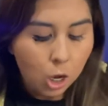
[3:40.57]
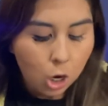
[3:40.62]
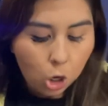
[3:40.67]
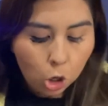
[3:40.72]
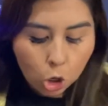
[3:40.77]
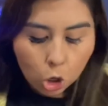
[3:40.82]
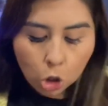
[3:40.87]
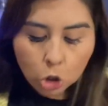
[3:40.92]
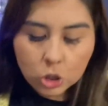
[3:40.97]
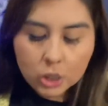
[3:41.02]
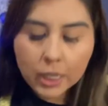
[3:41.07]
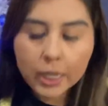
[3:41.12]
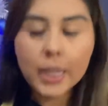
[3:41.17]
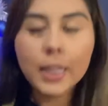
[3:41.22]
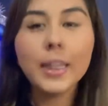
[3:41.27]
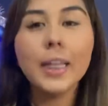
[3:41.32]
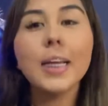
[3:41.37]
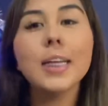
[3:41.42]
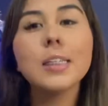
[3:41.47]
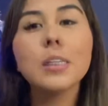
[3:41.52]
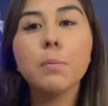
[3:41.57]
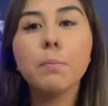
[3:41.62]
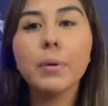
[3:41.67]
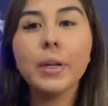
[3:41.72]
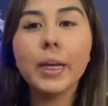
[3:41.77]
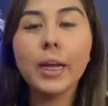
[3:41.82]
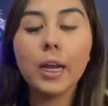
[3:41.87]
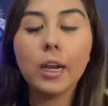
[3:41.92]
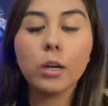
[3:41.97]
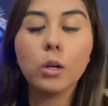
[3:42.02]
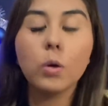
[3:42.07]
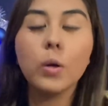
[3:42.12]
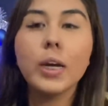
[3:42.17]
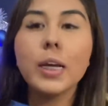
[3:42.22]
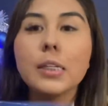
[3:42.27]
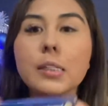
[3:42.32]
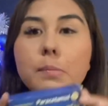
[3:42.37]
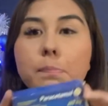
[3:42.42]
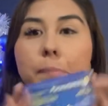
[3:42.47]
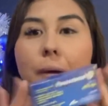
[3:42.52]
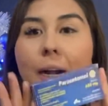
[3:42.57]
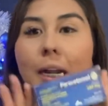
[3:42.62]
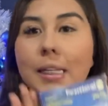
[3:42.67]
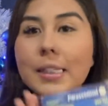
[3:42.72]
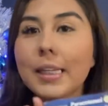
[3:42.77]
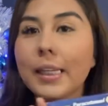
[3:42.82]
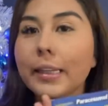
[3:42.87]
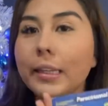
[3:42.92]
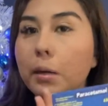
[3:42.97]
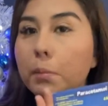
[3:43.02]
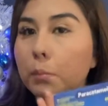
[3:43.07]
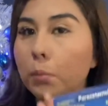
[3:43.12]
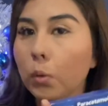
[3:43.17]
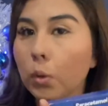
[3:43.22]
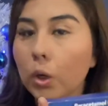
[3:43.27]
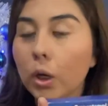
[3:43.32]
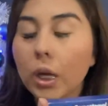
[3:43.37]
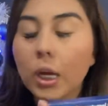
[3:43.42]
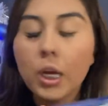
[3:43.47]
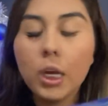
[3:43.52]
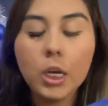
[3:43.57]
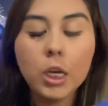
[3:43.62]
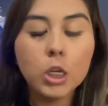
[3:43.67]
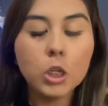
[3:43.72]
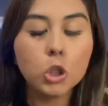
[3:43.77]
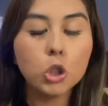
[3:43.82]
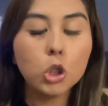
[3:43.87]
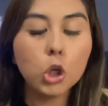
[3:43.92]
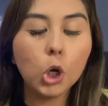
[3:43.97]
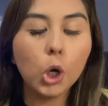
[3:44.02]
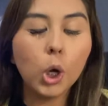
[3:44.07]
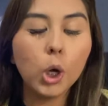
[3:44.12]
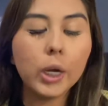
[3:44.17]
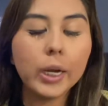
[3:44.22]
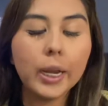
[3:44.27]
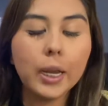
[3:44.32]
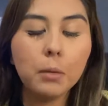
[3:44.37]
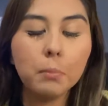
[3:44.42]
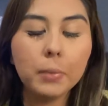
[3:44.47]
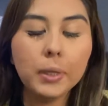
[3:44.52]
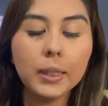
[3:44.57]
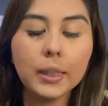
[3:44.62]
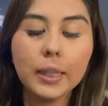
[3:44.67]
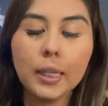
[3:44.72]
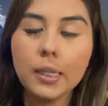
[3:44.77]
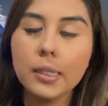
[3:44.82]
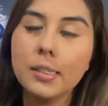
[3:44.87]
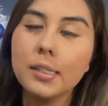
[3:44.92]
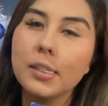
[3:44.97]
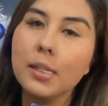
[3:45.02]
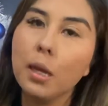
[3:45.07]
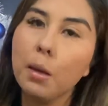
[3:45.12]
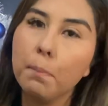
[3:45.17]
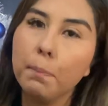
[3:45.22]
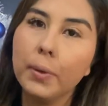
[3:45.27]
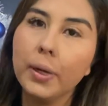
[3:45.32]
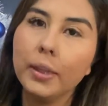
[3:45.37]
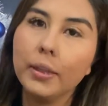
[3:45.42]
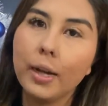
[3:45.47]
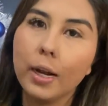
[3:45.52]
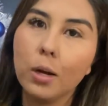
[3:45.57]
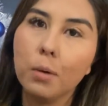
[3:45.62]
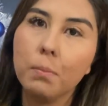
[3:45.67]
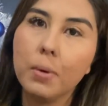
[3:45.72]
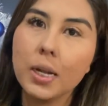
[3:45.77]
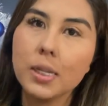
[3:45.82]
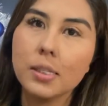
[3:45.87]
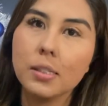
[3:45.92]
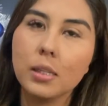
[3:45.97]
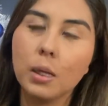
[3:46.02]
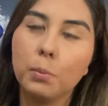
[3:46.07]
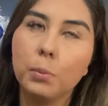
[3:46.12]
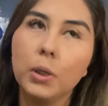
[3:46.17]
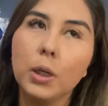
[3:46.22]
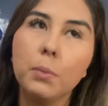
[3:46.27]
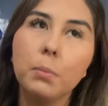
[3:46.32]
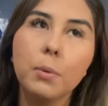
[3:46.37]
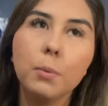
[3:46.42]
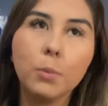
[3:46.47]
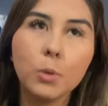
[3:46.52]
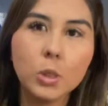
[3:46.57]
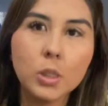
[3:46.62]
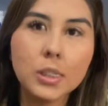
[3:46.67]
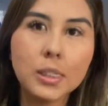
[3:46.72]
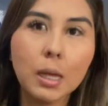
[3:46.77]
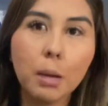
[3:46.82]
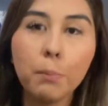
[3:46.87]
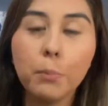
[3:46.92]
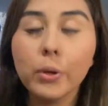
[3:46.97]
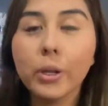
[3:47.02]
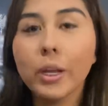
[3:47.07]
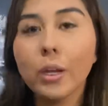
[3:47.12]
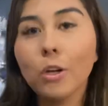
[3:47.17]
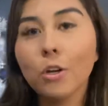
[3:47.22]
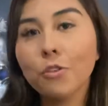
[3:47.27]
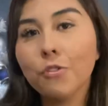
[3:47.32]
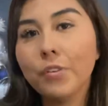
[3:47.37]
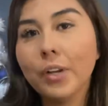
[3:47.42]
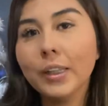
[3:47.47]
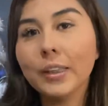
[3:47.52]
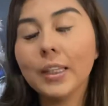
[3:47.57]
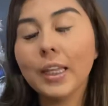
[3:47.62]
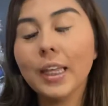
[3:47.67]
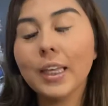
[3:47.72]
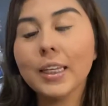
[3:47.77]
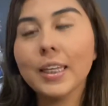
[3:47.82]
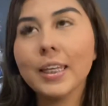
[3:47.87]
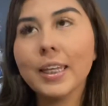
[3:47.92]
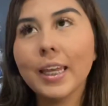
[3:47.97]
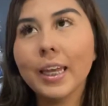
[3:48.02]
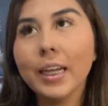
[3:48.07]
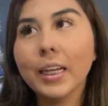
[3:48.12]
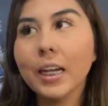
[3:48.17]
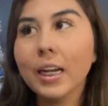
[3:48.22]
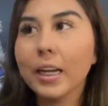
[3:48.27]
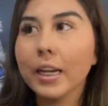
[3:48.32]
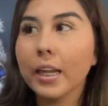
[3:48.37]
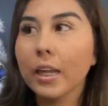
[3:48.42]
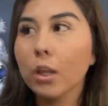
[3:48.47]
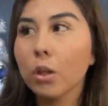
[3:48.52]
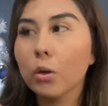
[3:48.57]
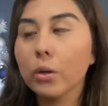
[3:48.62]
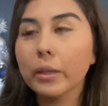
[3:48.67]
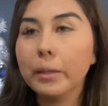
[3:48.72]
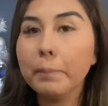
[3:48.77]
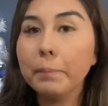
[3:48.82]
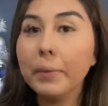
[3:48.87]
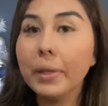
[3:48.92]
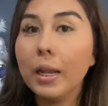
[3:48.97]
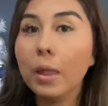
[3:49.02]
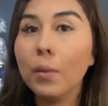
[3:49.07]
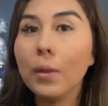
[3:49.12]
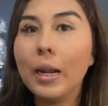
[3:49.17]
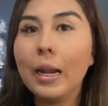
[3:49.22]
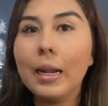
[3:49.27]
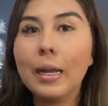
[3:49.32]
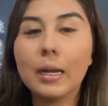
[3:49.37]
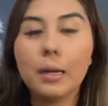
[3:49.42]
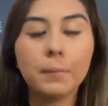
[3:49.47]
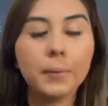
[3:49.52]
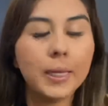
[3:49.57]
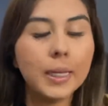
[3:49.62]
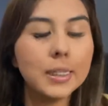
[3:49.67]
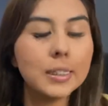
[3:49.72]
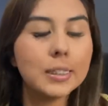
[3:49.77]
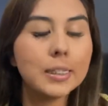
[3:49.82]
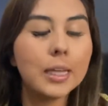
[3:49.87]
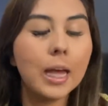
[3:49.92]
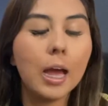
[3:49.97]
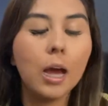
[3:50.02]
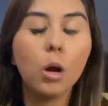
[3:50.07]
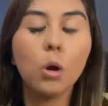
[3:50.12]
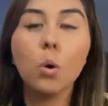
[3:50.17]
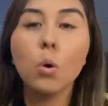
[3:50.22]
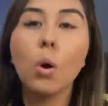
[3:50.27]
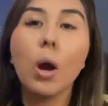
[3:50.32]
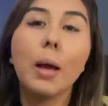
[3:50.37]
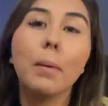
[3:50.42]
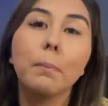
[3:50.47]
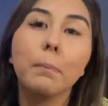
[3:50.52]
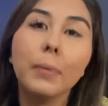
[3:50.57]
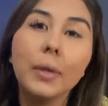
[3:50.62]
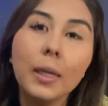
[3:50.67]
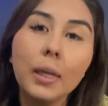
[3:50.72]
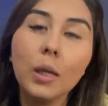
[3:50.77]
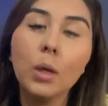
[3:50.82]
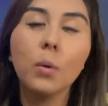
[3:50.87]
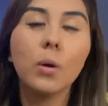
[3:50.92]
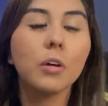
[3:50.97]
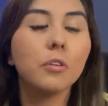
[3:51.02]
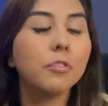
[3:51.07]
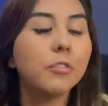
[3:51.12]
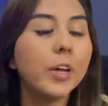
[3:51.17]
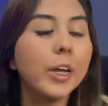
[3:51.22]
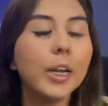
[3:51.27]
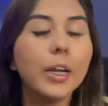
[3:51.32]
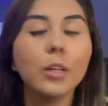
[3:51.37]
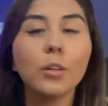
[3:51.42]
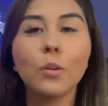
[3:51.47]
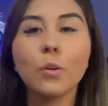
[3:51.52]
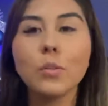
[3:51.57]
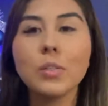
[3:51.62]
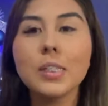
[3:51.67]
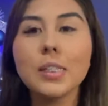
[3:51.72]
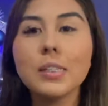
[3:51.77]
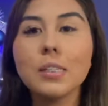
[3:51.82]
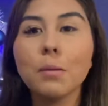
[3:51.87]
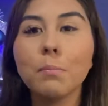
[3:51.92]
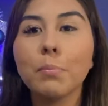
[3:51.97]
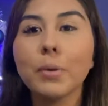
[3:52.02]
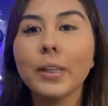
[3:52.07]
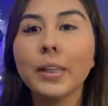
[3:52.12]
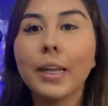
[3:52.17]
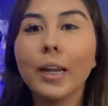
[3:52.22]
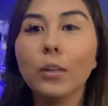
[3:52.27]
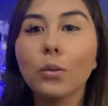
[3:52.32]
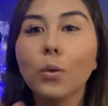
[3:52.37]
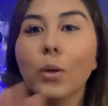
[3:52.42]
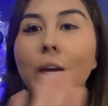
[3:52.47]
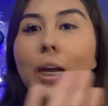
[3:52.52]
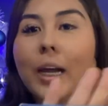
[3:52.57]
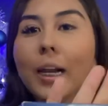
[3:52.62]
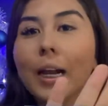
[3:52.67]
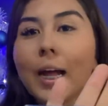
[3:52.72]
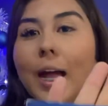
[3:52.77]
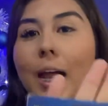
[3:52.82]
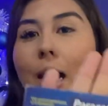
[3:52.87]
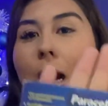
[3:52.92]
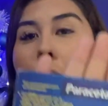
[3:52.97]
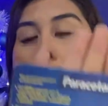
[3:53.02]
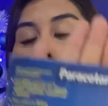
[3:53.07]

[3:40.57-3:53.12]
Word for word: Lo siguiente que siempre cargo es paracetamol. Yo realmente siempre traigo paracetamol en mi bolsa porque no falta quien alrededor de mí le duela la cabeza o a mí o a Fer, entonces siempre trato de cargar